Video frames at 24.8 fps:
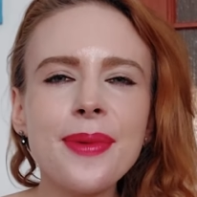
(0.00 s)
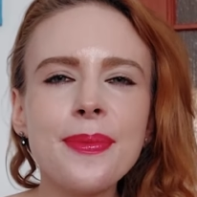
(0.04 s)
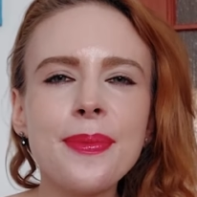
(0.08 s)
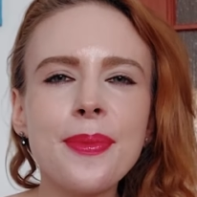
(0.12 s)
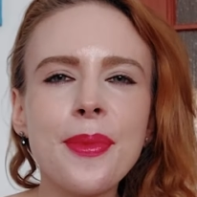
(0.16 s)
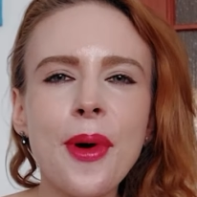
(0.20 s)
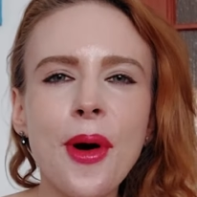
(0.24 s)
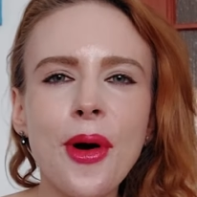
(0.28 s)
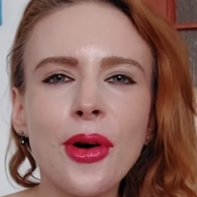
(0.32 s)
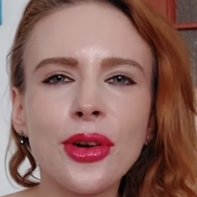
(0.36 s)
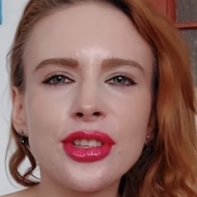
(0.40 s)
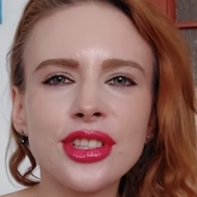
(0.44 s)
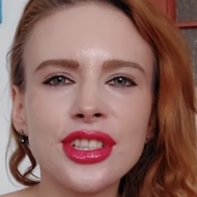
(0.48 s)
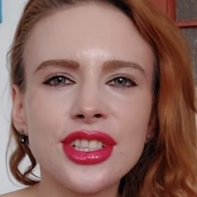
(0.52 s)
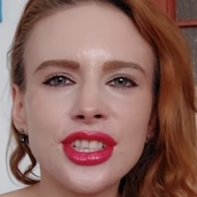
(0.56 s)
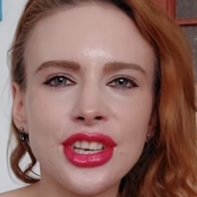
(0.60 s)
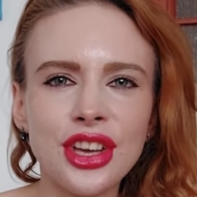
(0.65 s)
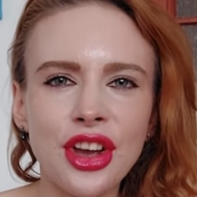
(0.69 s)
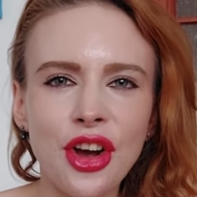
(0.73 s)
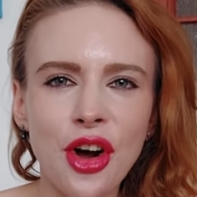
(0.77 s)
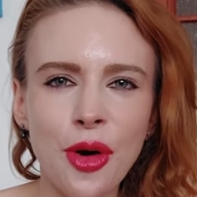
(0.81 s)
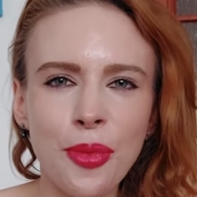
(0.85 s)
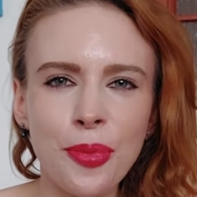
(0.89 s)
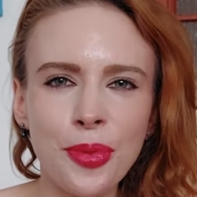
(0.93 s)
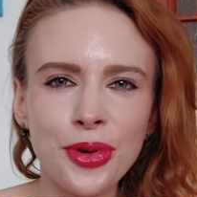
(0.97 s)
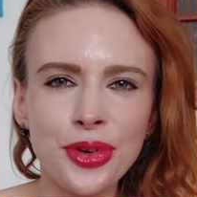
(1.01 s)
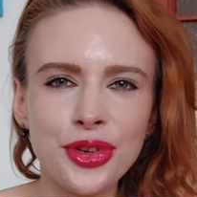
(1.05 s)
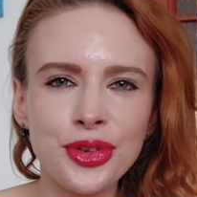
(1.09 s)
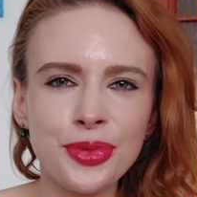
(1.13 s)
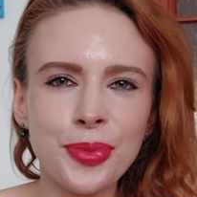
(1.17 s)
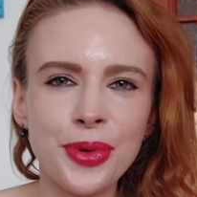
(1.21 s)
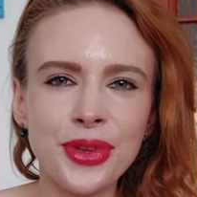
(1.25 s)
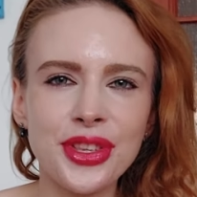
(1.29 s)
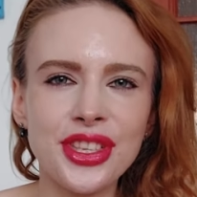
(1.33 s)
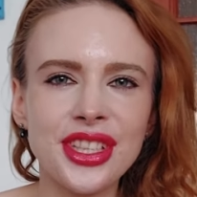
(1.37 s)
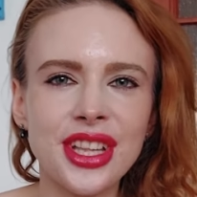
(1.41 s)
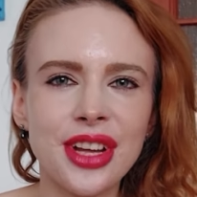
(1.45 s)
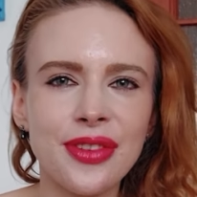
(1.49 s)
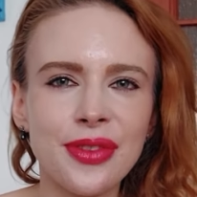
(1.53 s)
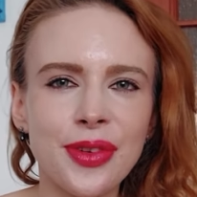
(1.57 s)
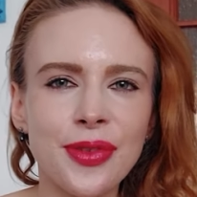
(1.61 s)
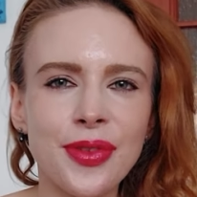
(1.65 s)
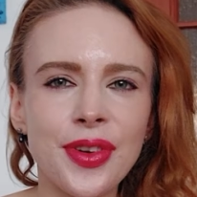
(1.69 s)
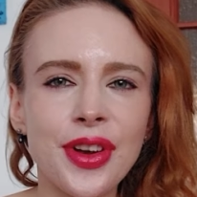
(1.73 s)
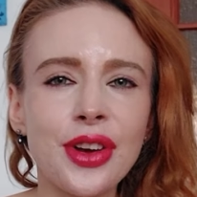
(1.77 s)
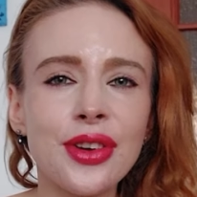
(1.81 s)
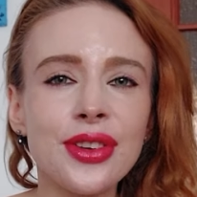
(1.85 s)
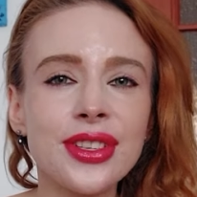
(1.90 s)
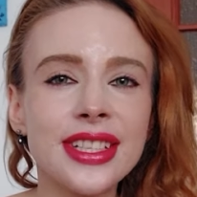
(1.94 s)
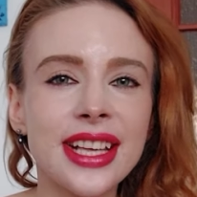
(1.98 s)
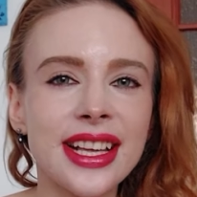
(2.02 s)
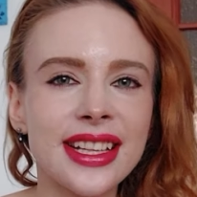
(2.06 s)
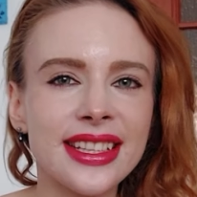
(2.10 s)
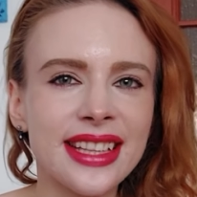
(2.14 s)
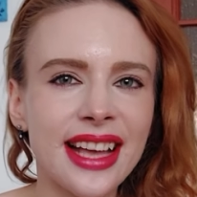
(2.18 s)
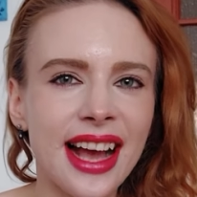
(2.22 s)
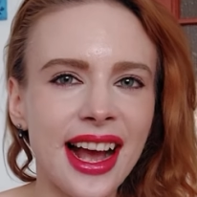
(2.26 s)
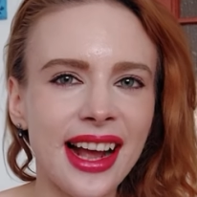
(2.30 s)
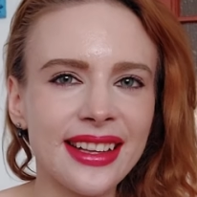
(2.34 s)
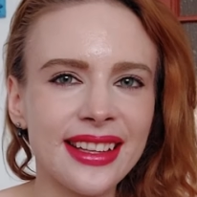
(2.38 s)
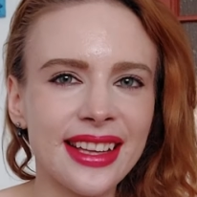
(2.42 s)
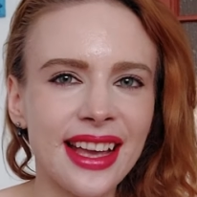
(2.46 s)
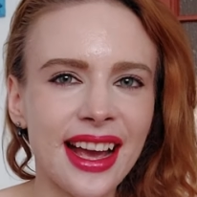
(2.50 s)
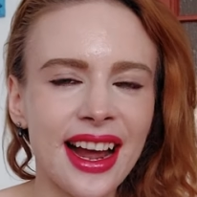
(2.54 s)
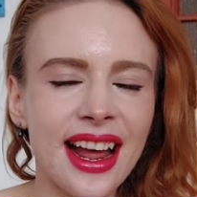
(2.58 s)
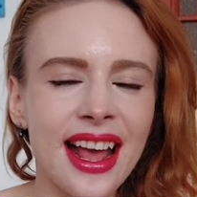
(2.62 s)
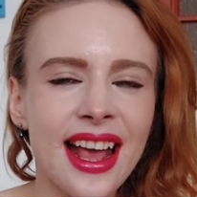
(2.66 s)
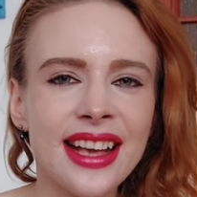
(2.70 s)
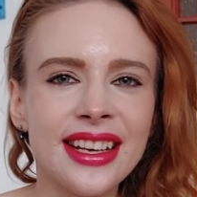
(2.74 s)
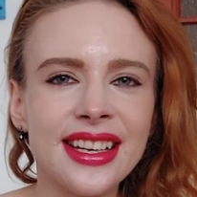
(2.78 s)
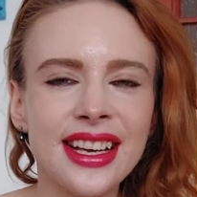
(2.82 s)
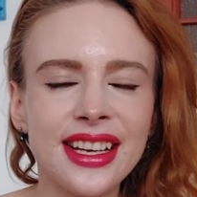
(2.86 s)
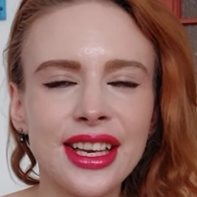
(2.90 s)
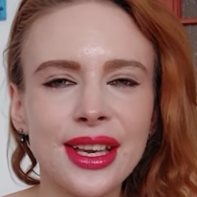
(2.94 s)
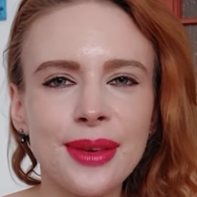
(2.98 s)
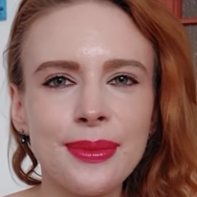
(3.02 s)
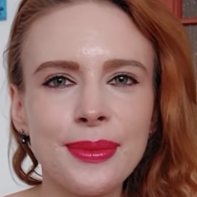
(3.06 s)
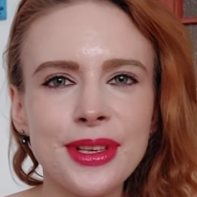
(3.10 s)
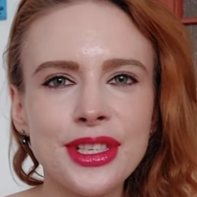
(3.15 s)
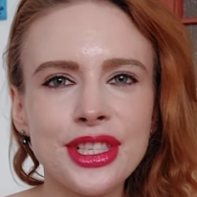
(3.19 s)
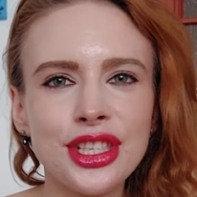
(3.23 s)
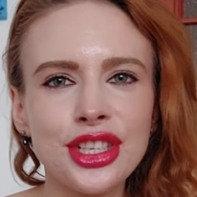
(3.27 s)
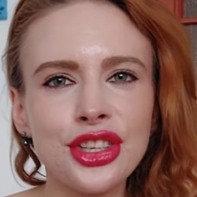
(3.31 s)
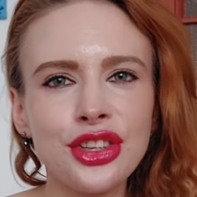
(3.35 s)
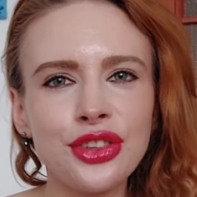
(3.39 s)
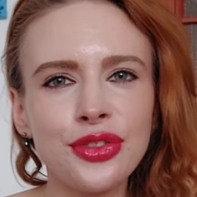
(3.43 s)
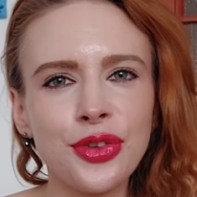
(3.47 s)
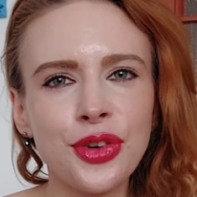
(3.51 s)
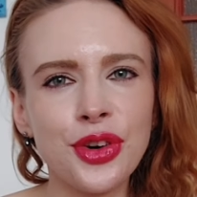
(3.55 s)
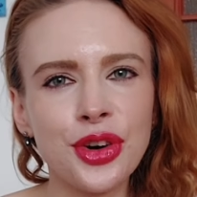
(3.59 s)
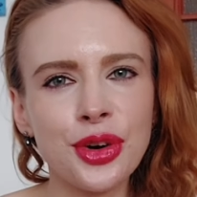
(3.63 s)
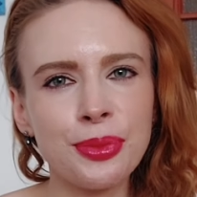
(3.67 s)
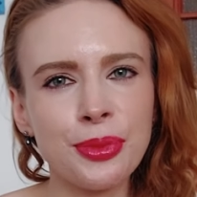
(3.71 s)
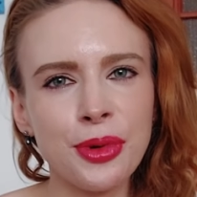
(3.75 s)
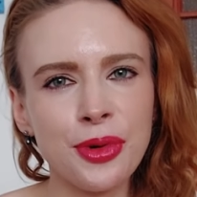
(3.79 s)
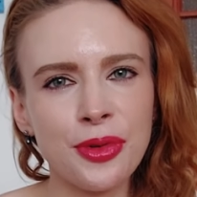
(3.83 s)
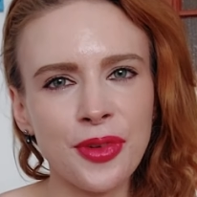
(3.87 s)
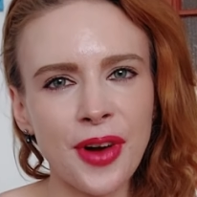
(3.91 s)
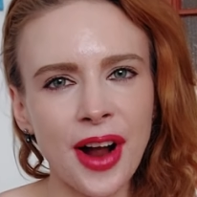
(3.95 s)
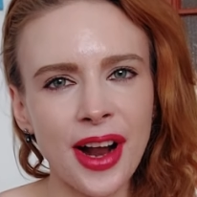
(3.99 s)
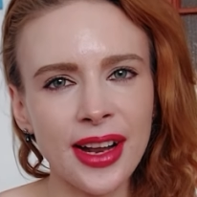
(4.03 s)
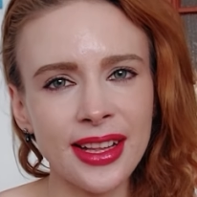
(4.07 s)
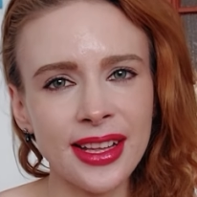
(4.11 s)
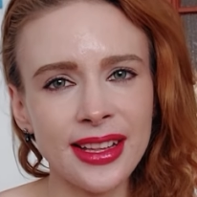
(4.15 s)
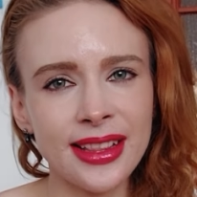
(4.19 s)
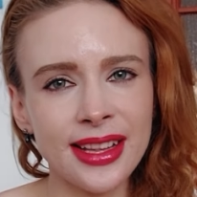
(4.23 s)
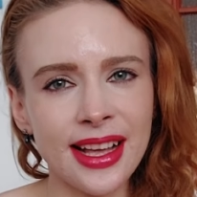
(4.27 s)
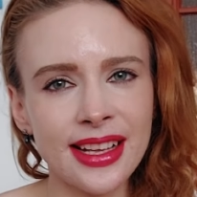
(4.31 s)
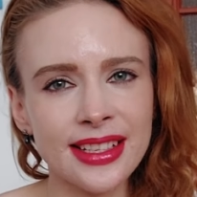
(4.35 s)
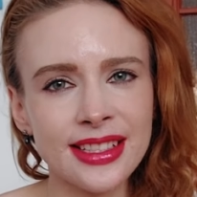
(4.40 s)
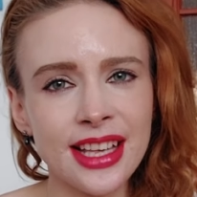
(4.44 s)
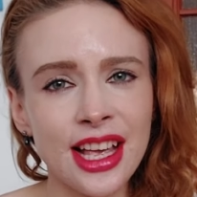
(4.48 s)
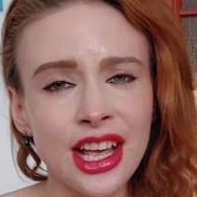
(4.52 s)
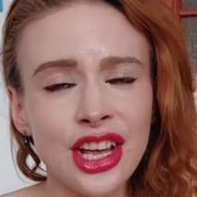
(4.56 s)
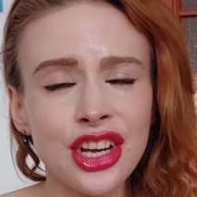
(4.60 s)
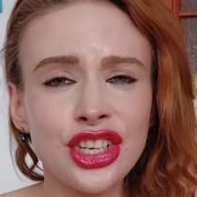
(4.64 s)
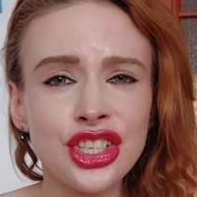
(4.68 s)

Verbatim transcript: Emocje, oprócz podstawowego zadania, jakim jest informowanie nas,